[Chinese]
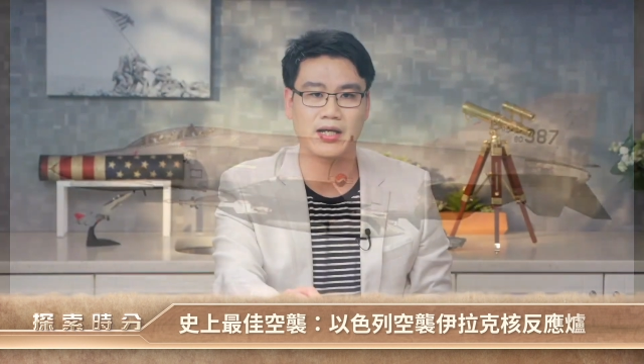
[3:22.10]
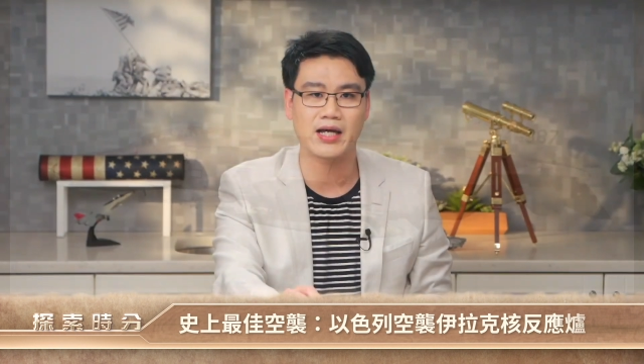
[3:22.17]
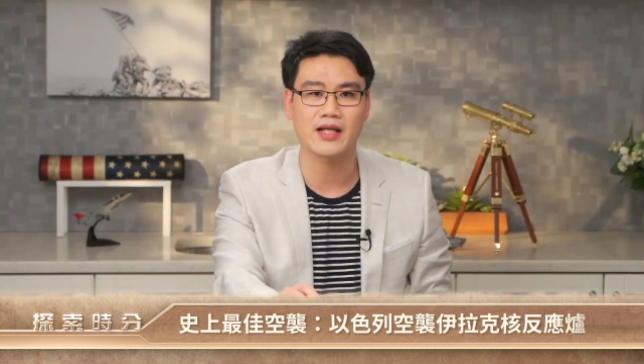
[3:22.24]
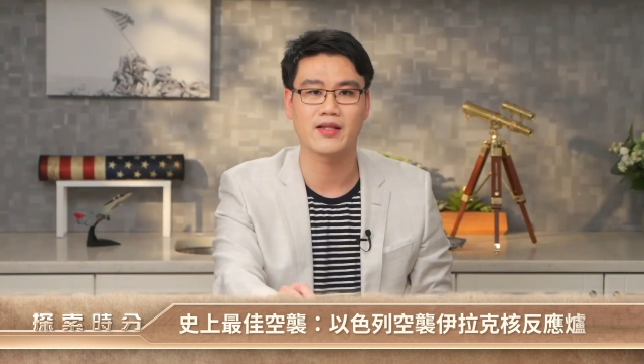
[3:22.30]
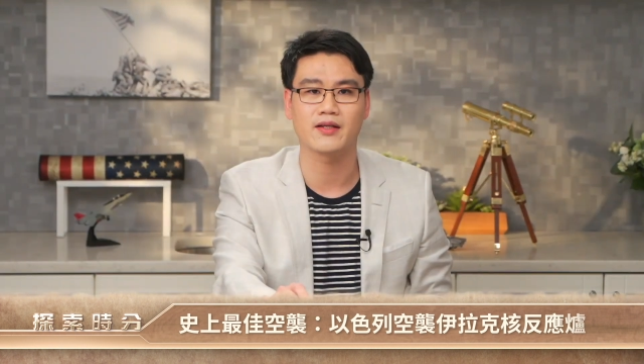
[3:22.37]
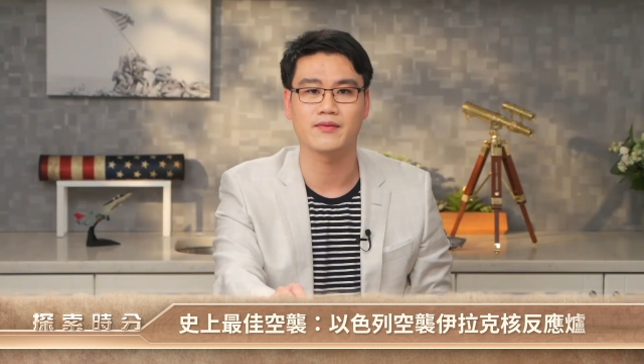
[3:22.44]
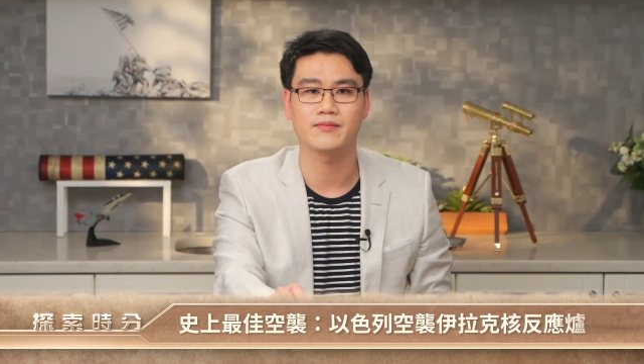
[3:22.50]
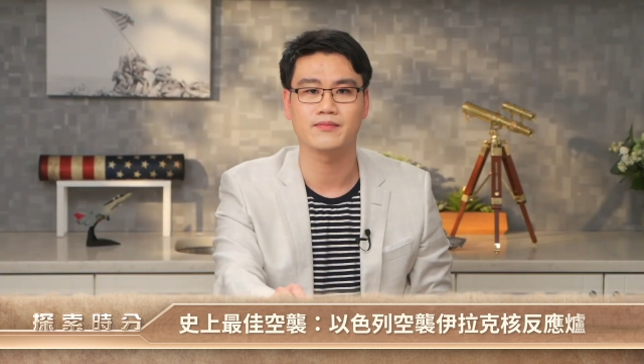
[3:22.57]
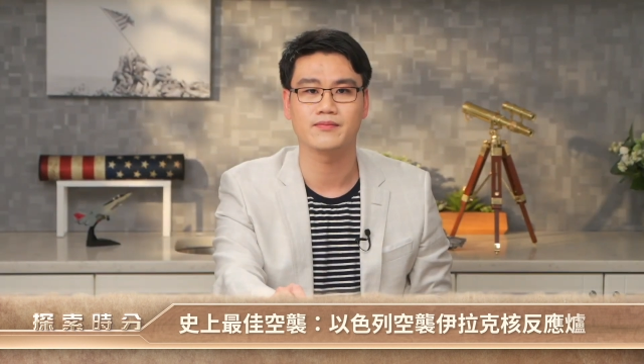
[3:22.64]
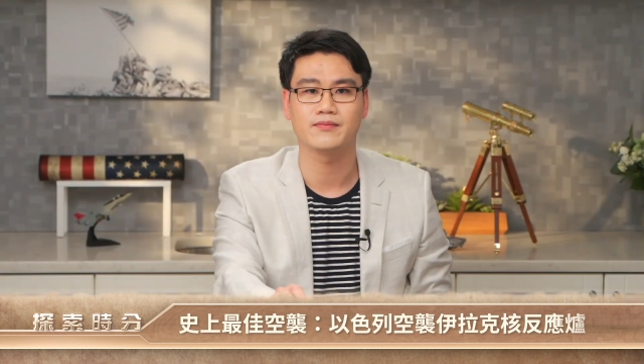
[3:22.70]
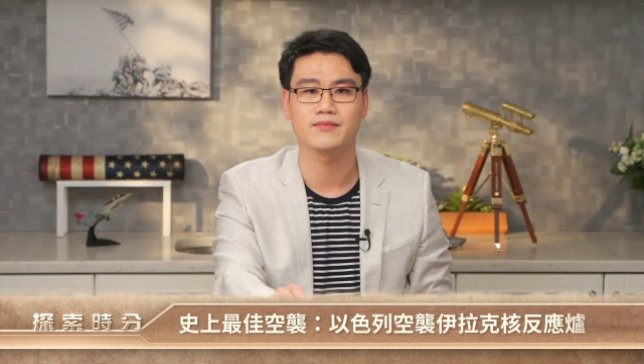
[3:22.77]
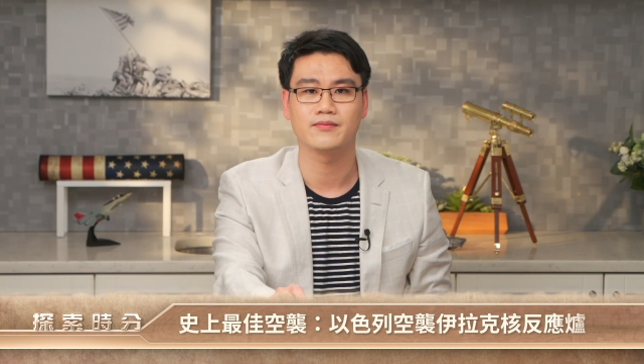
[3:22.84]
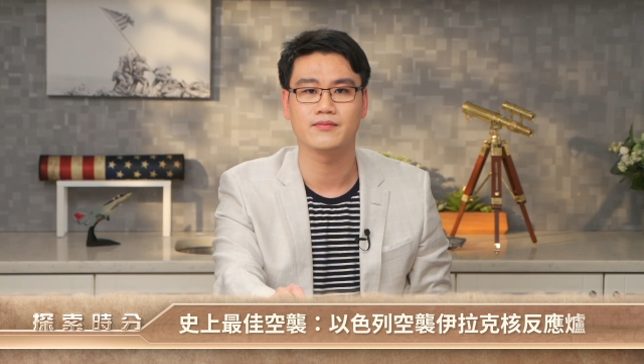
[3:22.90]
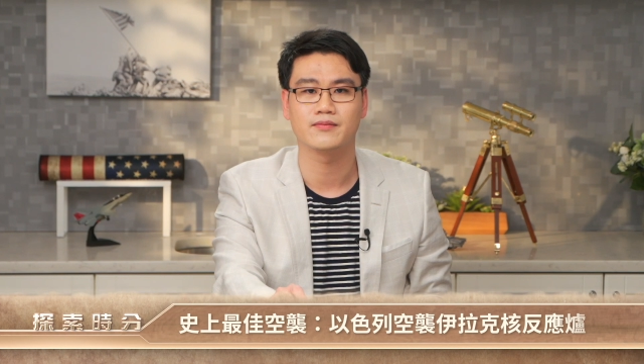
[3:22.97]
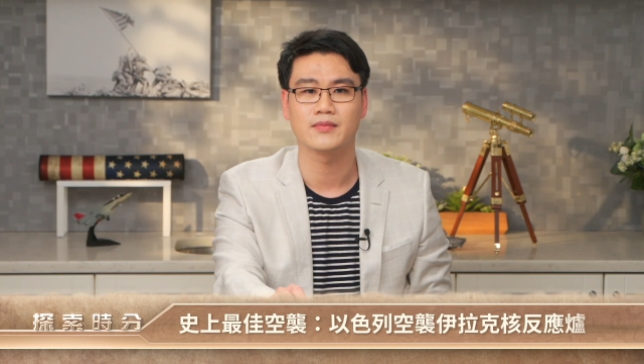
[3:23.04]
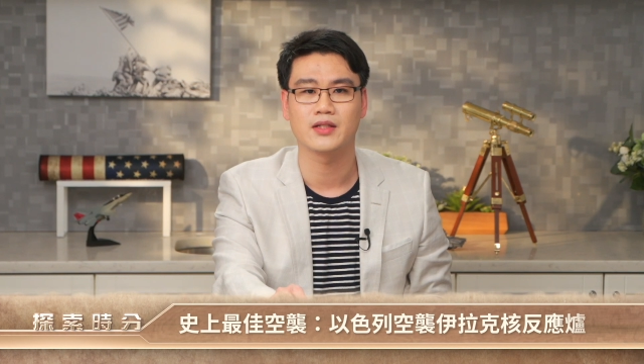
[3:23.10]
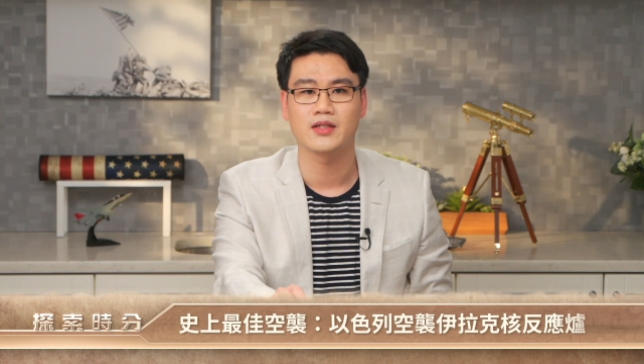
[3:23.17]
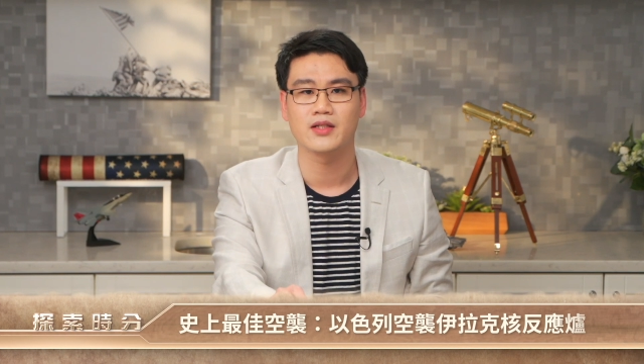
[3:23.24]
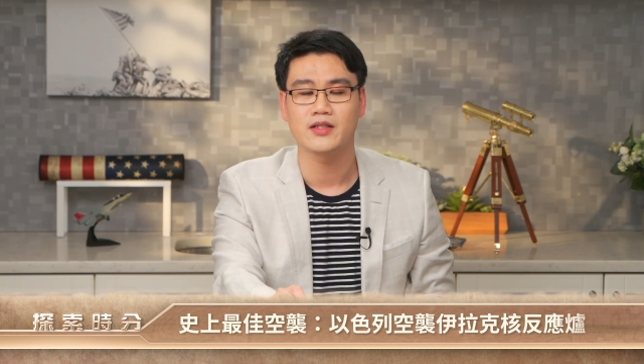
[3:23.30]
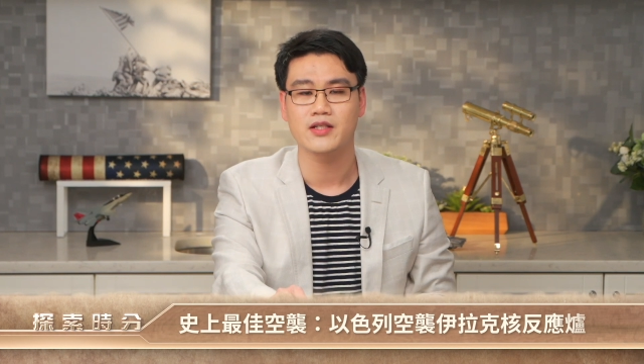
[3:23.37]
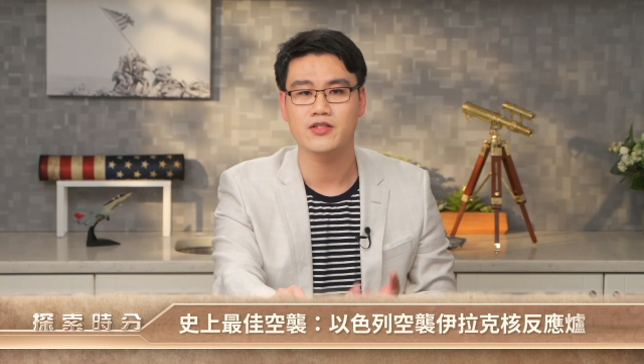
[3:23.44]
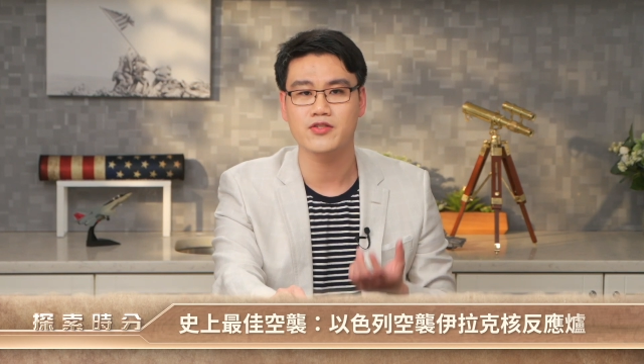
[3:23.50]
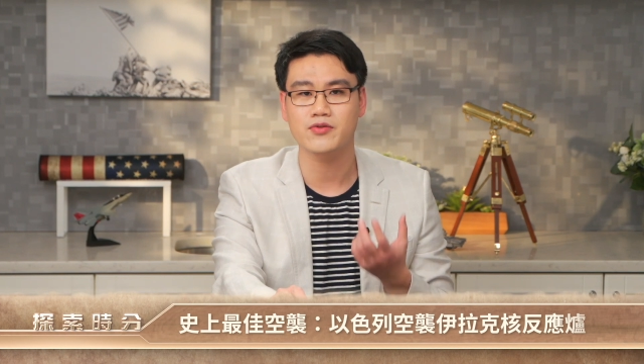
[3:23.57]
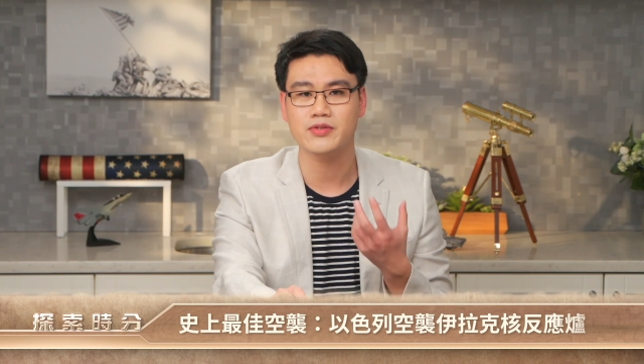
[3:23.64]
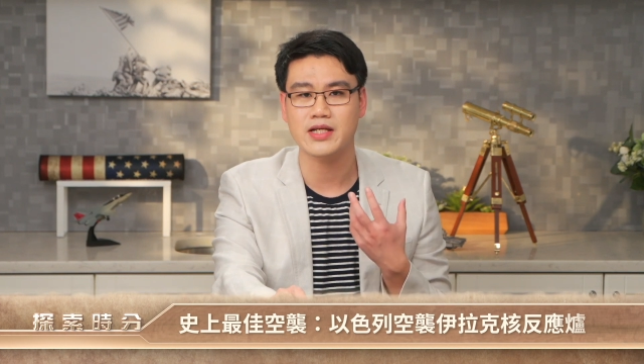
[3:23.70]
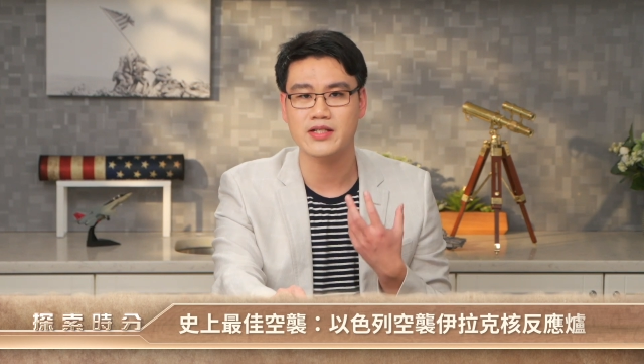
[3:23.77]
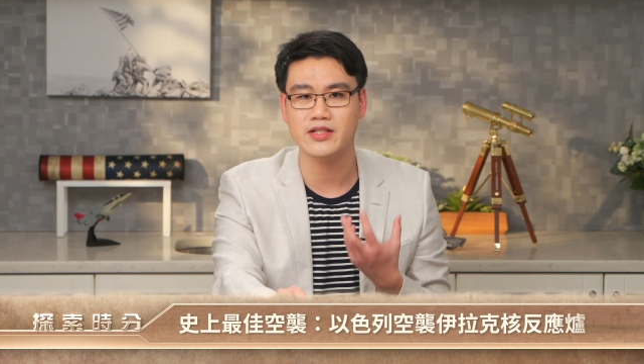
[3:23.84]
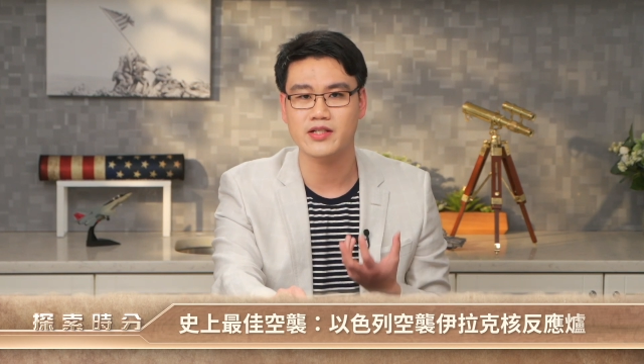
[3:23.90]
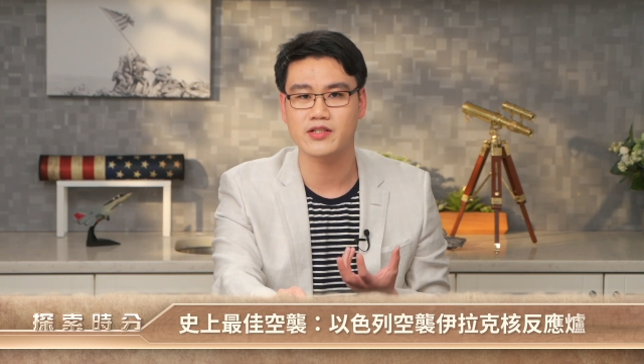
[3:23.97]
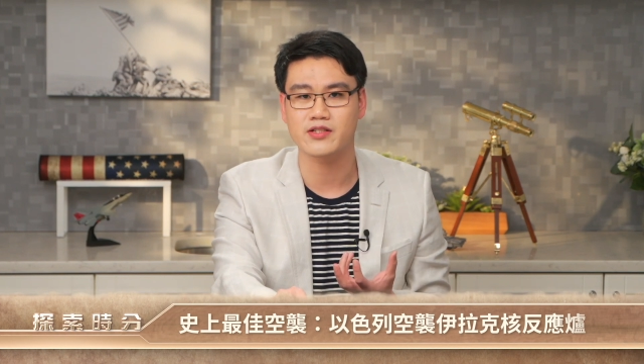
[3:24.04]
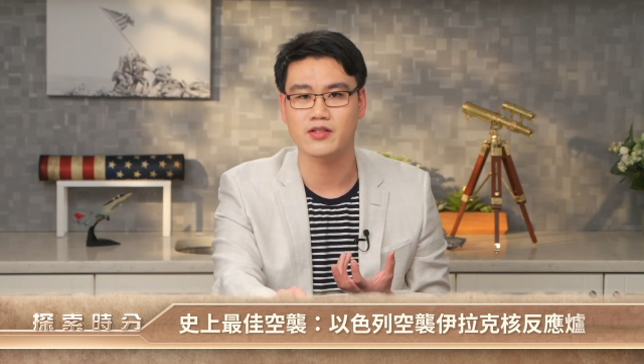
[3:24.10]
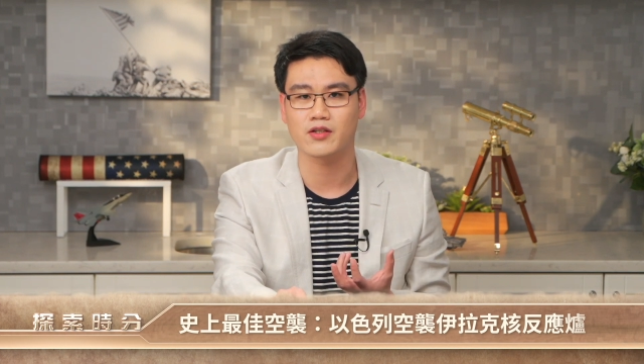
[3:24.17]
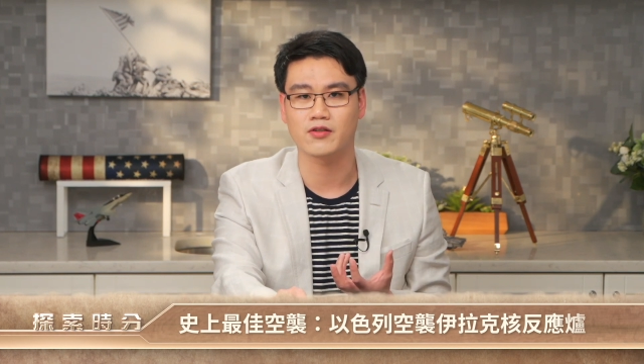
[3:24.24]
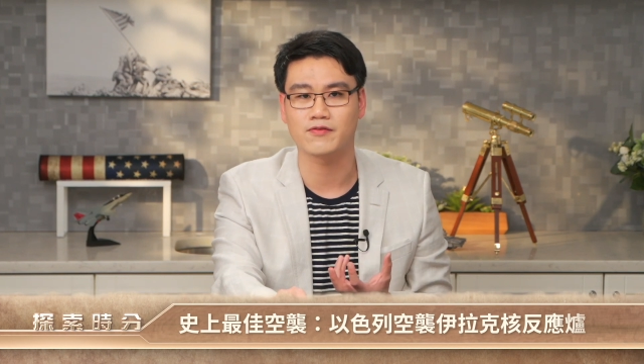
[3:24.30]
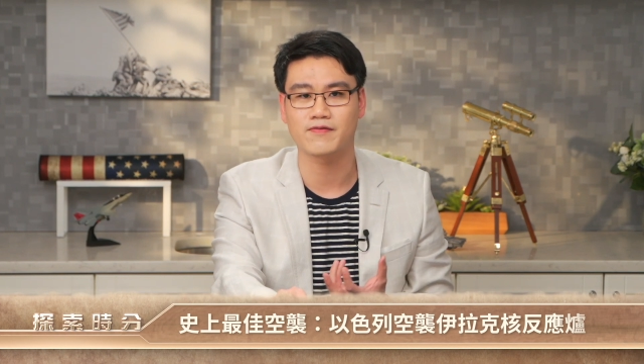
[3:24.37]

干的。那就在这个时候，